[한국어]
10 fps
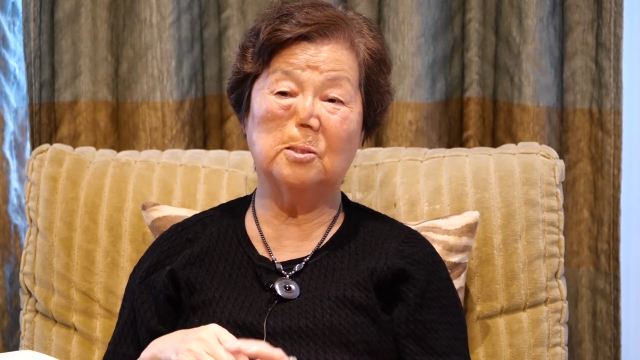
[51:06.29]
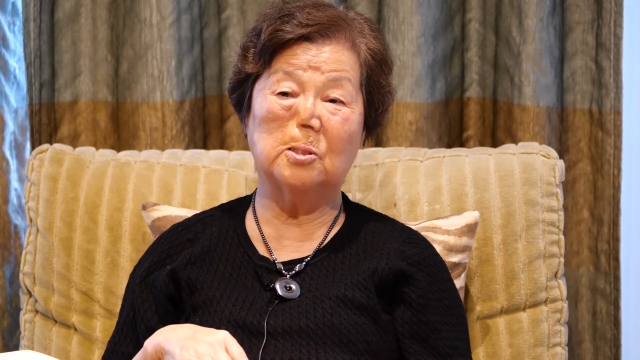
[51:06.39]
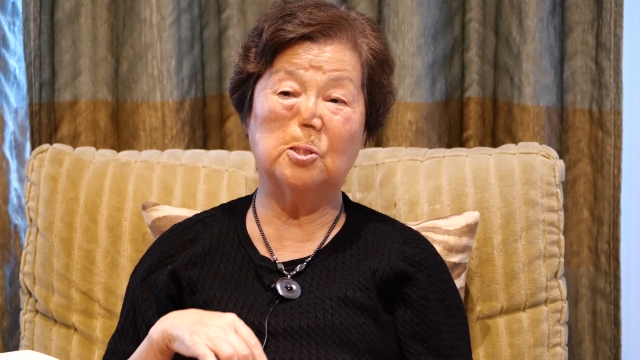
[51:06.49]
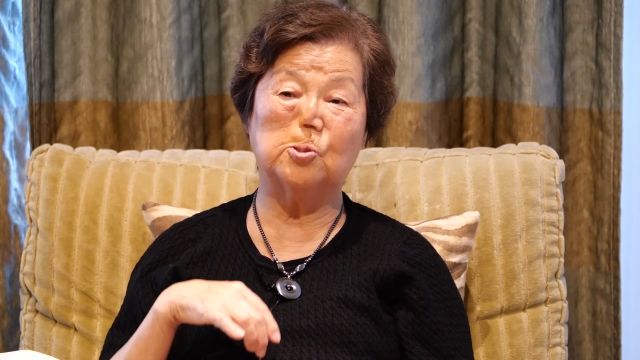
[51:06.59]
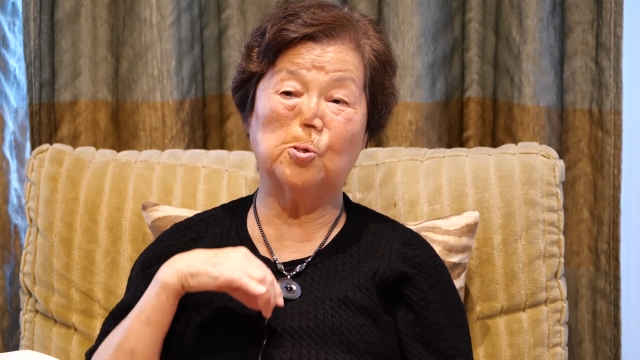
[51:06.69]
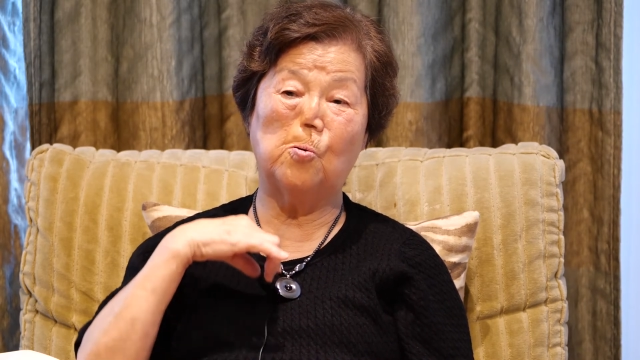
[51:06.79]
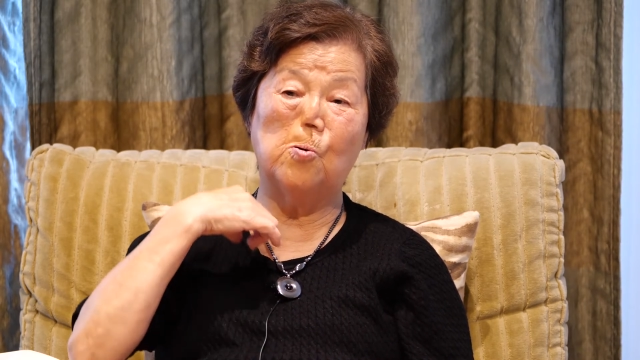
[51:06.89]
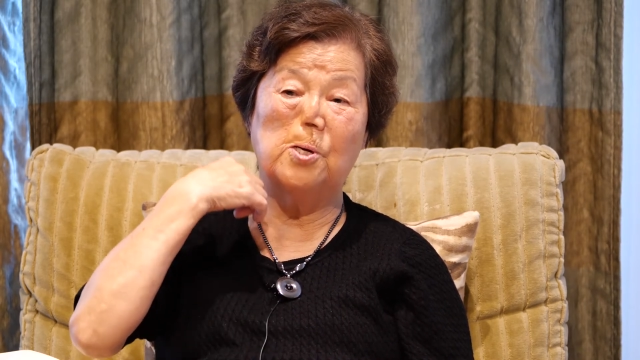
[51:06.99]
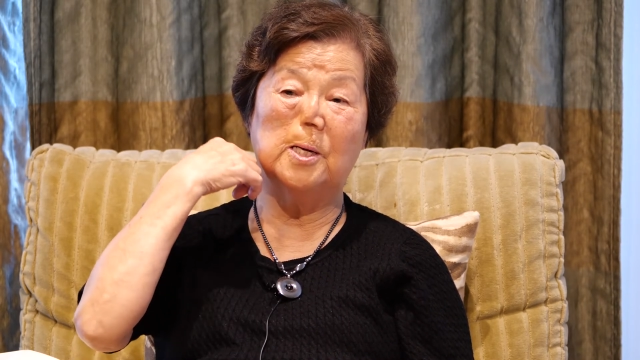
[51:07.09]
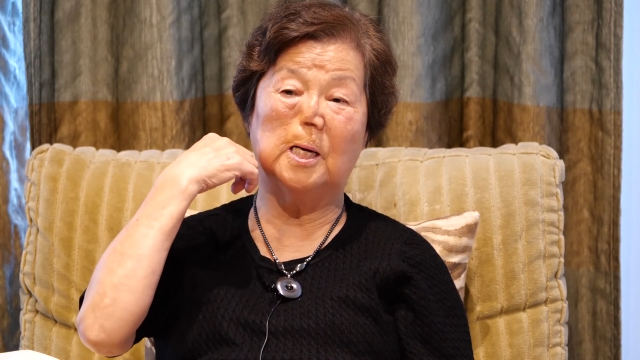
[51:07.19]
꺼서
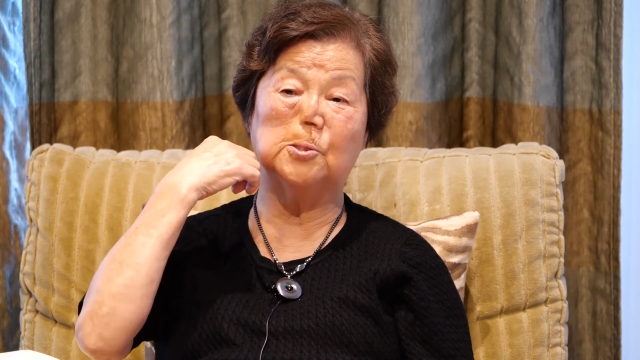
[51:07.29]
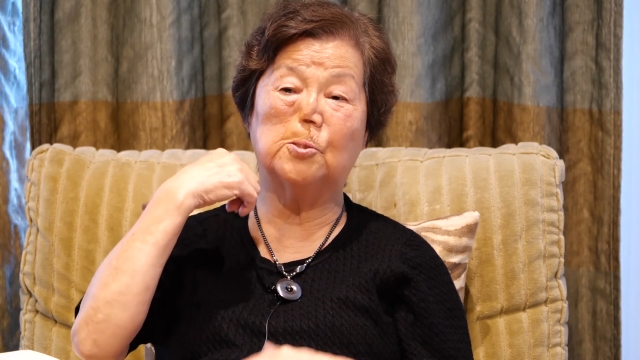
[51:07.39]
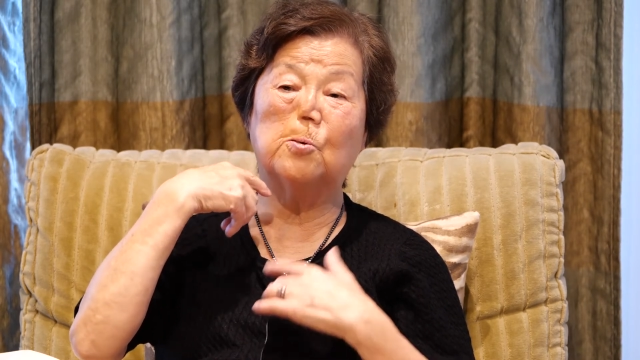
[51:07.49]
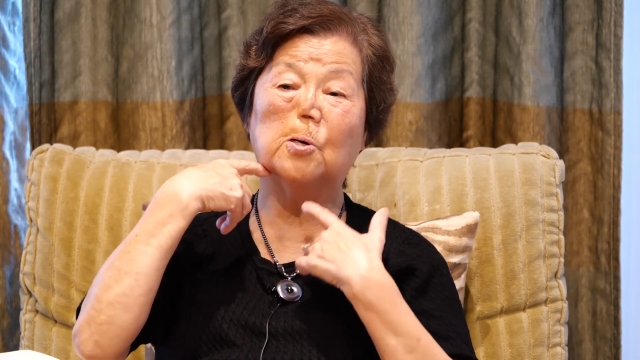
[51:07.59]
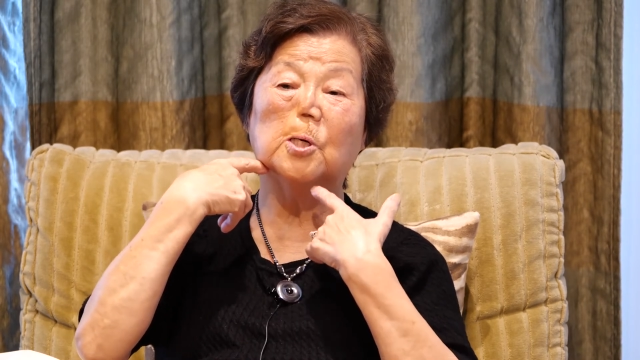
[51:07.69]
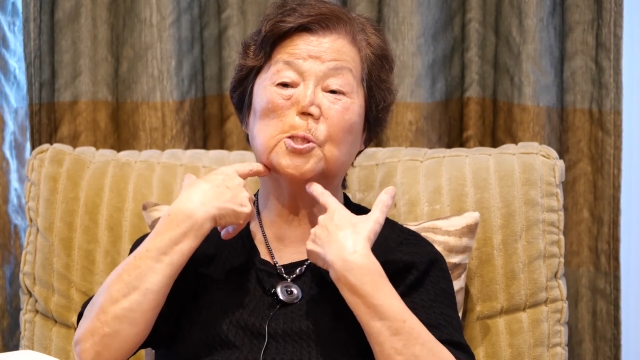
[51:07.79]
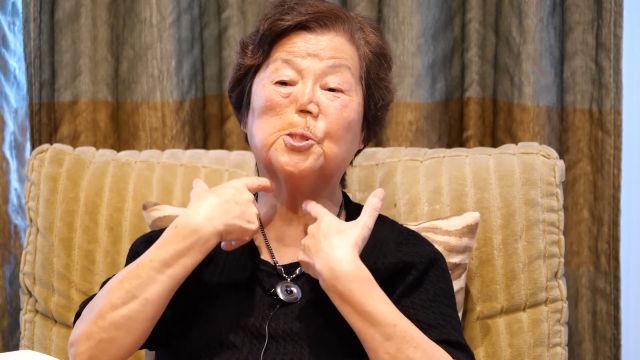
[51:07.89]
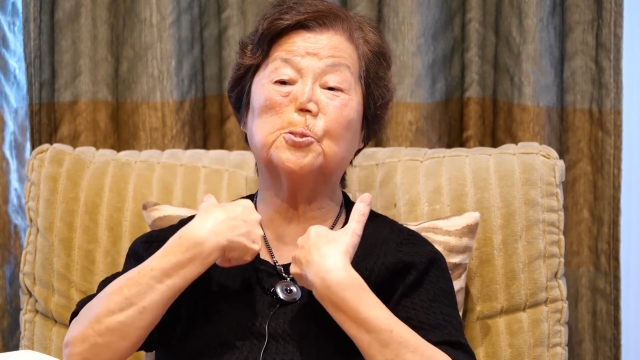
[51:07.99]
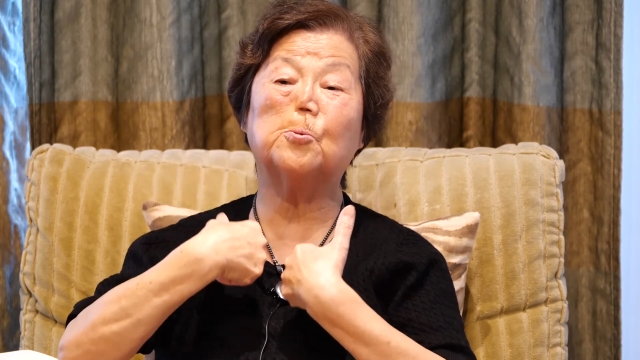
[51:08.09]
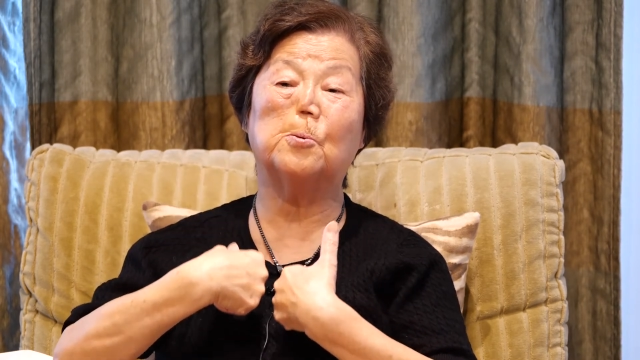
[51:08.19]
올려가지고
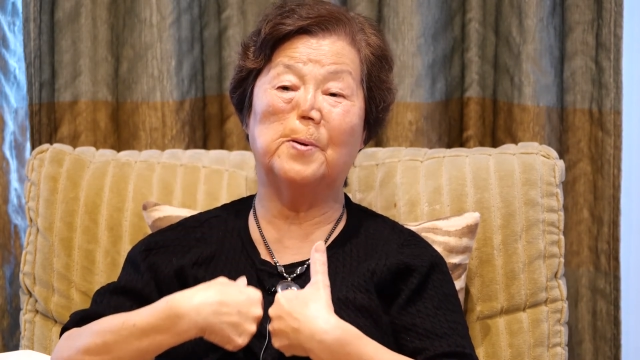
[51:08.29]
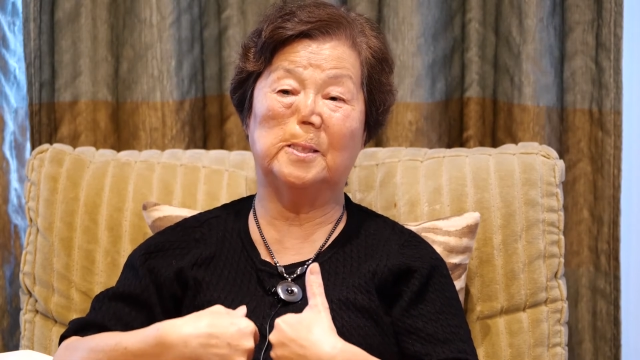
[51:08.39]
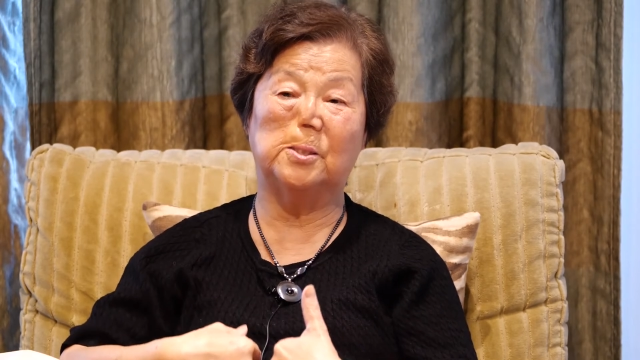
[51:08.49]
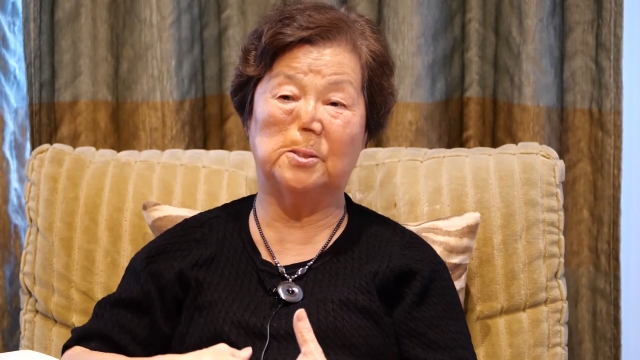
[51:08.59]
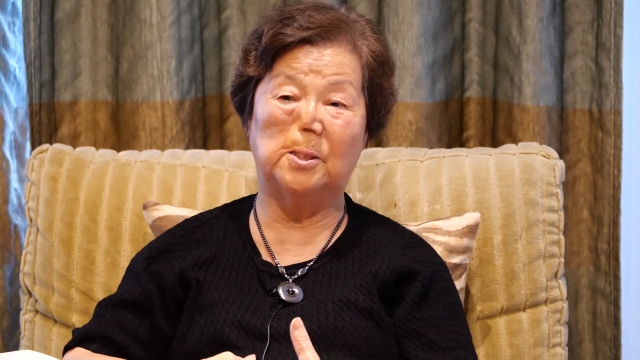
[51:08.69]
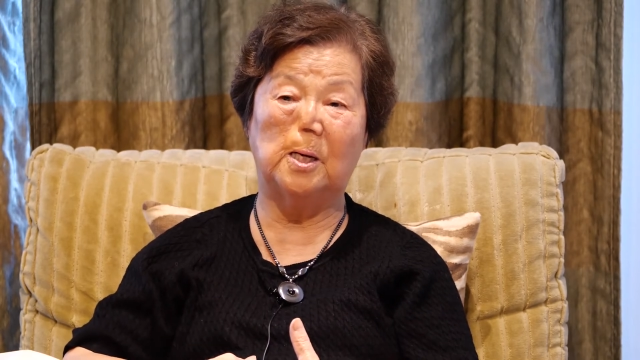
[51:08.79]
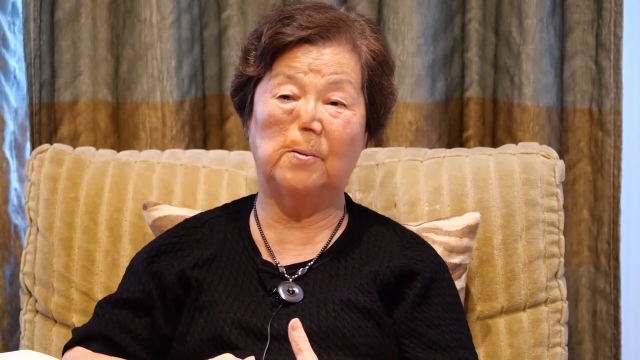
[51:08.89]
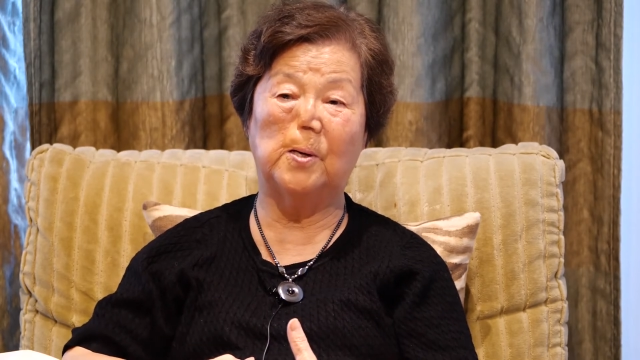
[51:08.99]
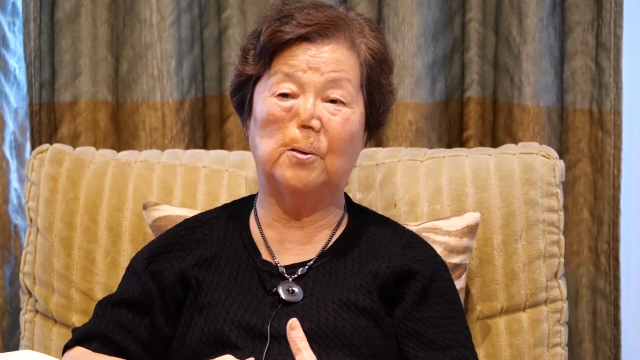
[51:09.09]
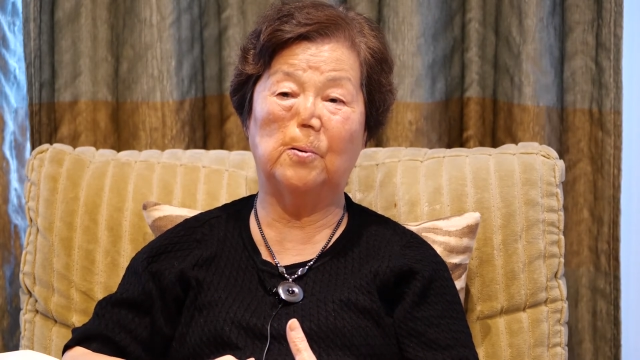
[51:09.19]
식도를 만들었는가
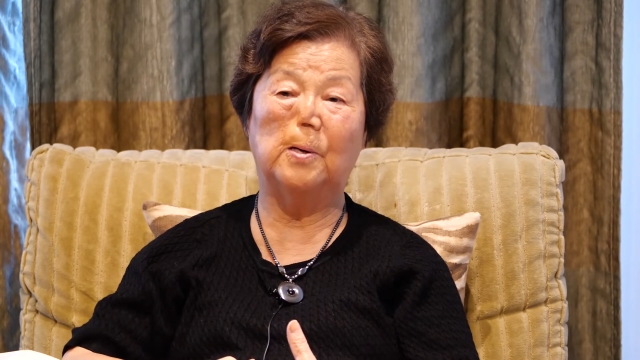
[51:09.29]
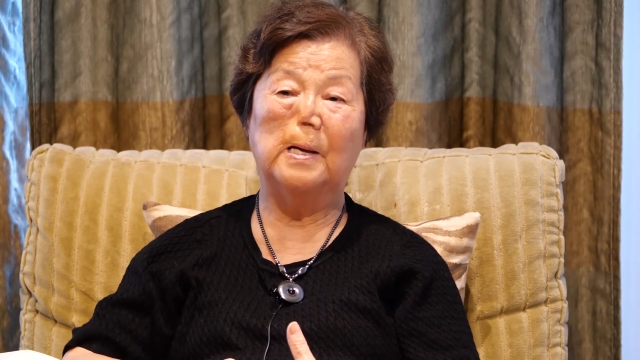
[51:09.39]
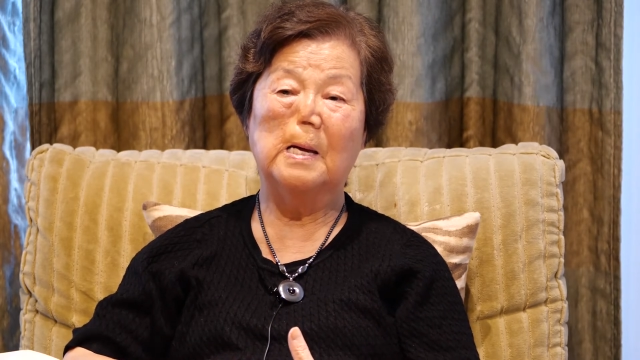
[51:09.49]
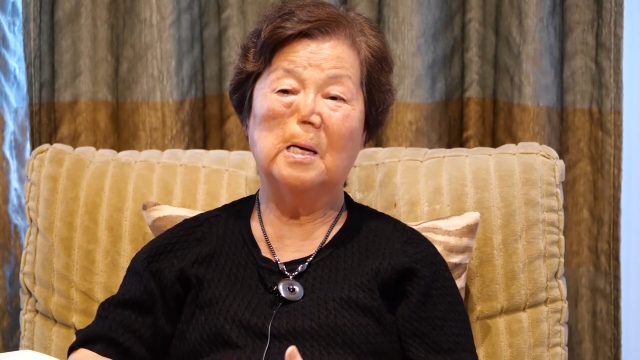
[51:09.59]
봐요. 음.